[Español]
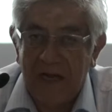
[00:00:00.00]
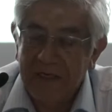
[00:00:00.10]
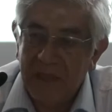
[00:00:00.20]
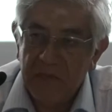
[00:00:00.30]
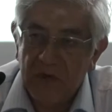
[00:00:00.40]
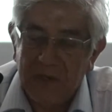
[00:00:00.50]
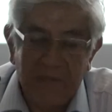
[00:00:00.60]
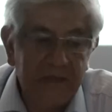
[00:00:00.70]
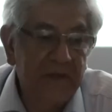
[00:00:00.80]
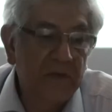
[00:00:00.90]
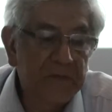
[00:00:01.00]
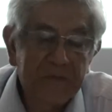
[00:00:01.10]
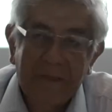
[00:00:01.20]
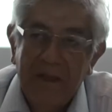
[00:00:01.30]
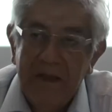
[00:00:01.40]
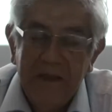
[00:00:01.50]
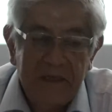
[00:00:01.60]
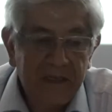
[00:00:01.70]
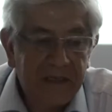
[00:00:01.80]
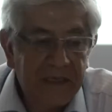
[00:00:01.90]
al cambio climático
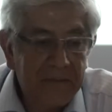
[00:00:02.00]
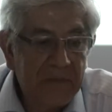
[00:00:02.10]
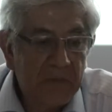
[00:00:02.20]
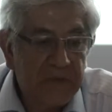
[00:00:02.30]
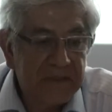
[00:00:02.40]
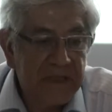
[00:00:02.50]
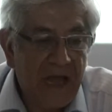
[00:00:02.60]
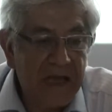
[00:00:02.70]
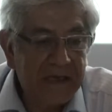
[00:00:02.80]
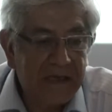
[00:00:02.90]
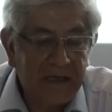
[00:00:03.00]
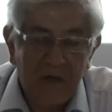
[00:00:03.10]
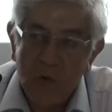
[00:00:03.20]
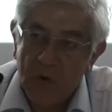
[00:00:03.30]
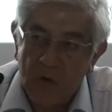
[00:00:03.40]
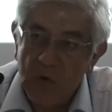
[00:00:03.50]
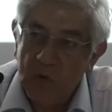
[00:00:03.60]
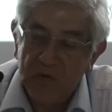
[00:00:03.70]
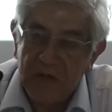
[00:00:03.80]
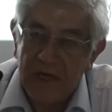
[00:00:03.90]
y que pues hay que
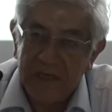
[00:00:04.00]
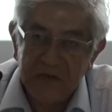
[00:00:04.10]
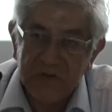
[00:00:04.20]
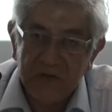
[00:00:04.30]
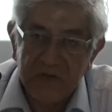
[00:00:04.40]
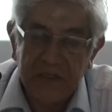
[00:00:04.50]
conjuntar estos dos